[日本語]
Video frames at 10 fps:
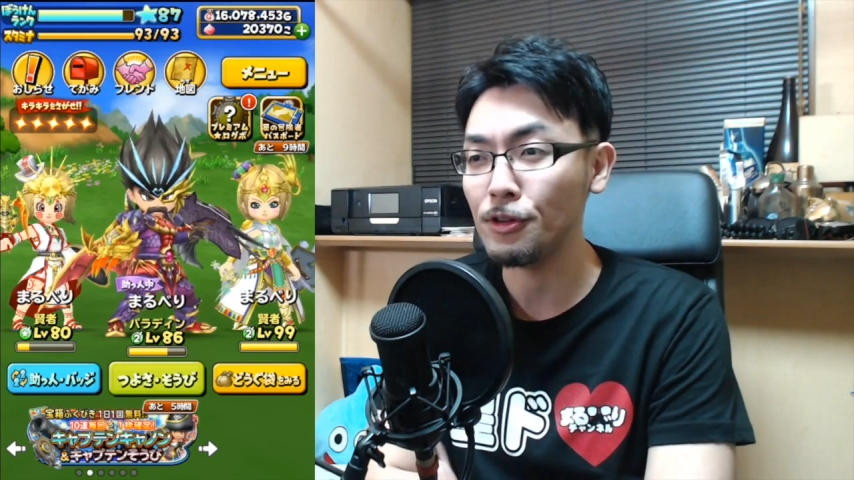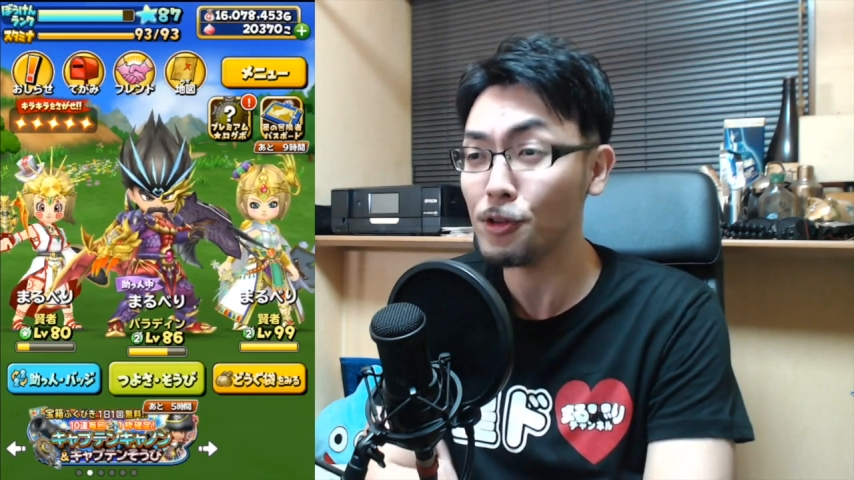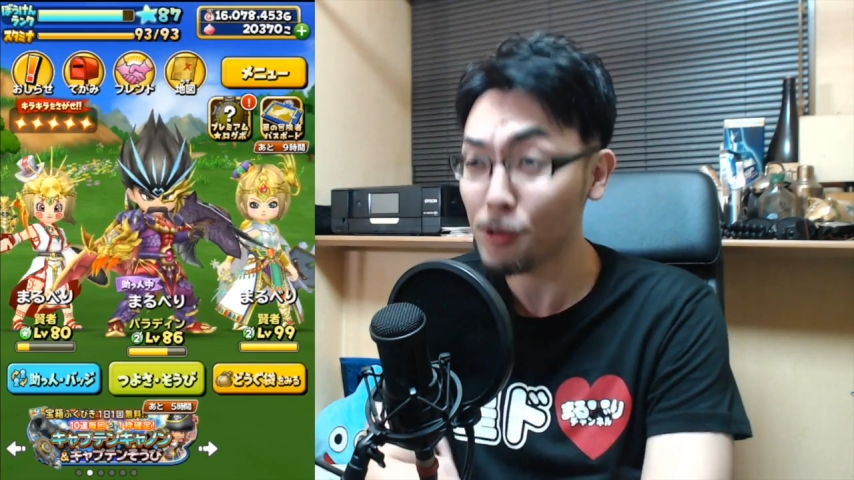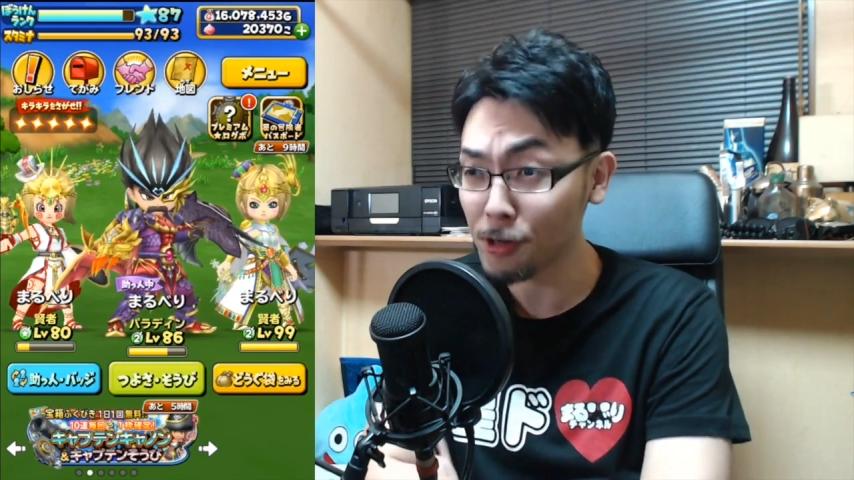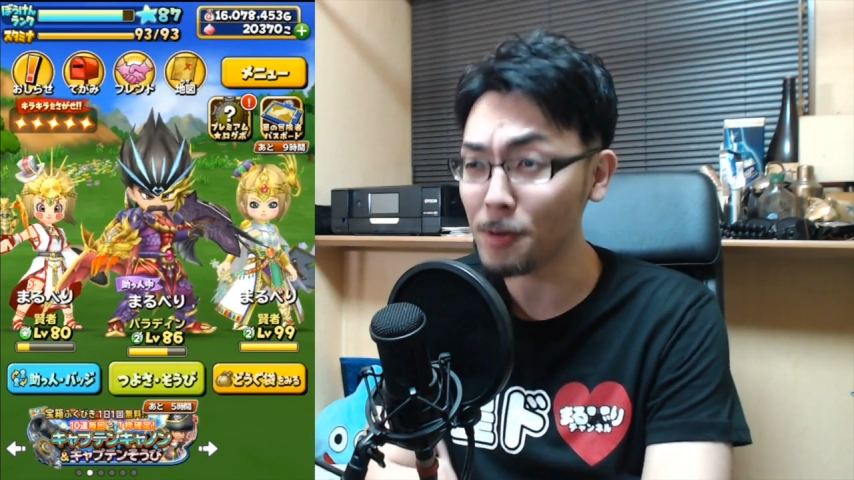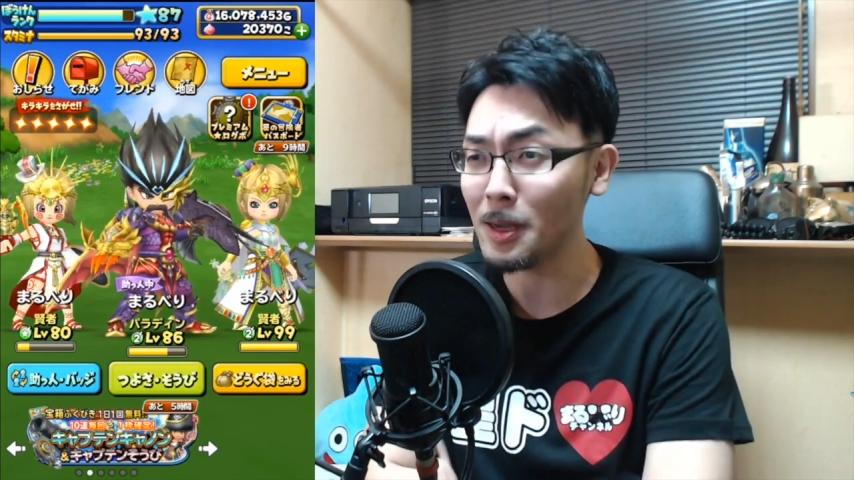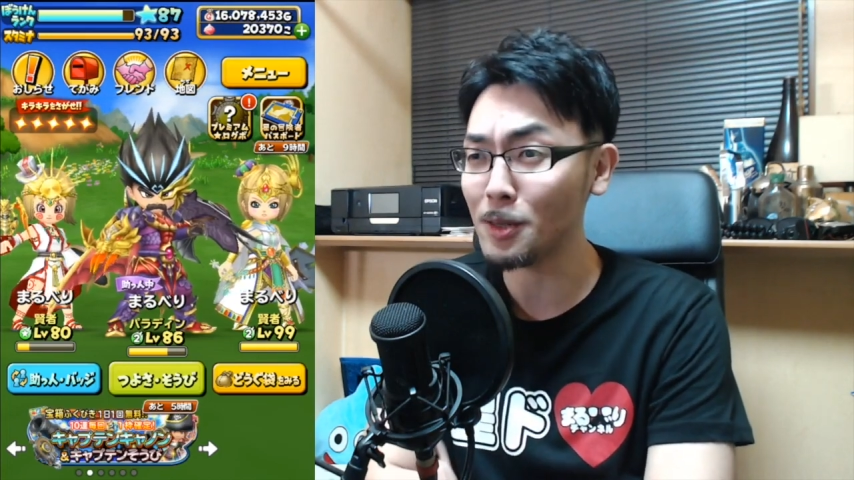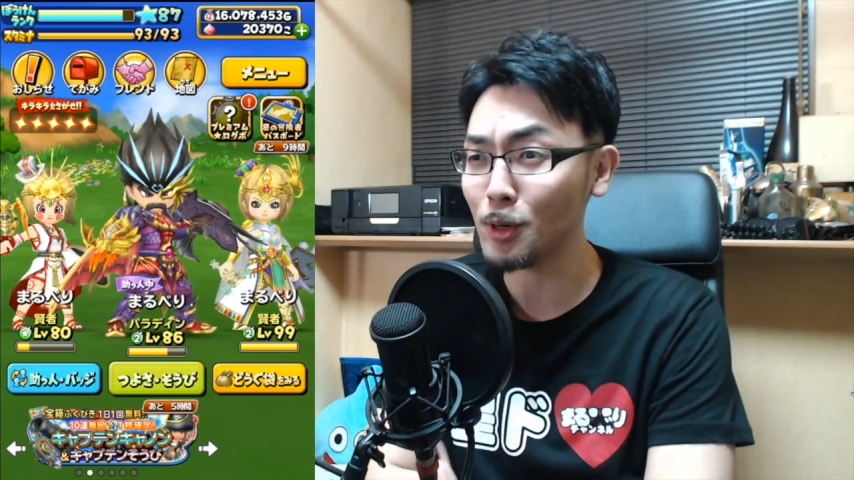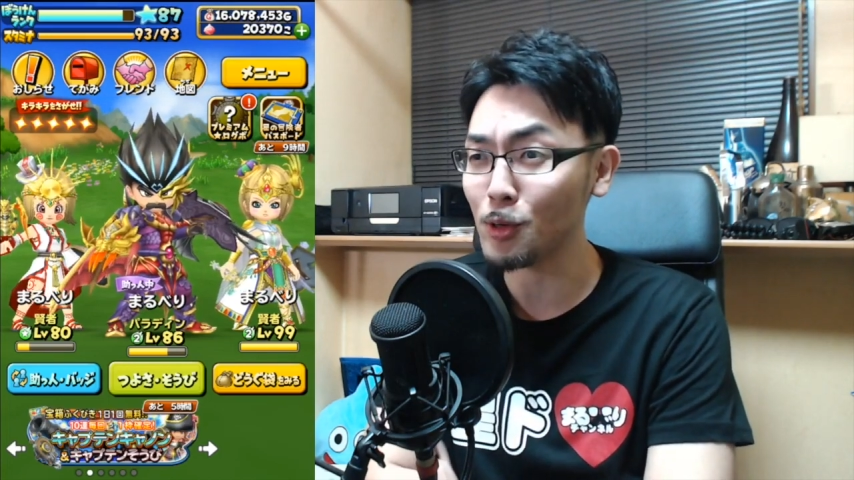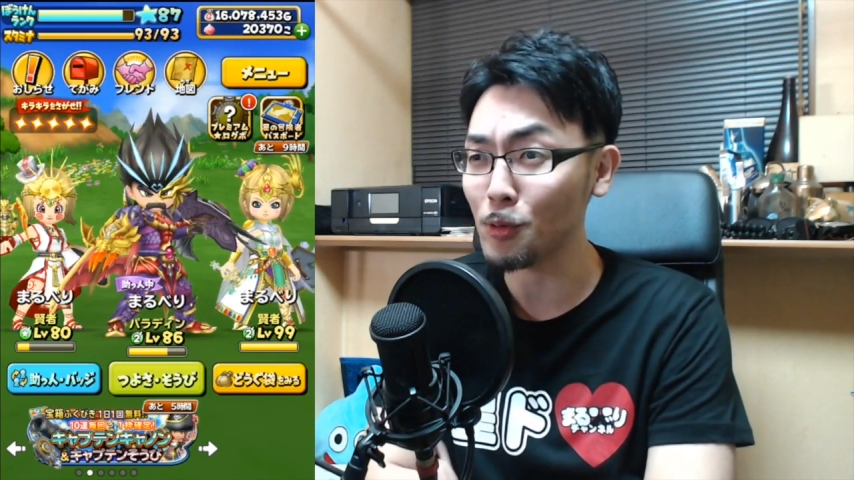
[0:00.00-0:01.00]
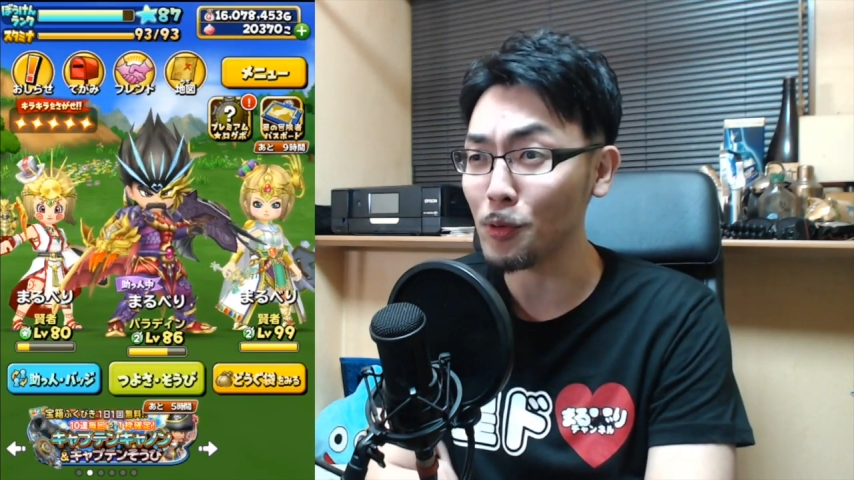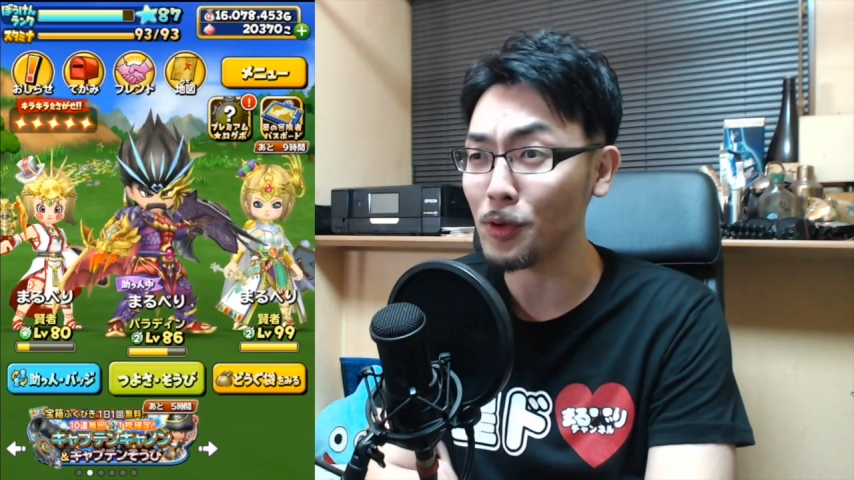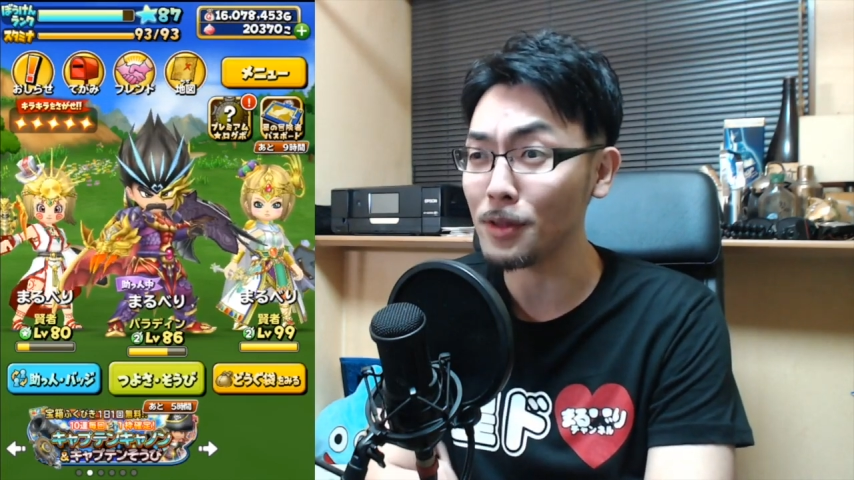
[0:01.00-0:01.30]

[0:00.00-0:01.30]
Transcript: ゆっくり待ちましょうという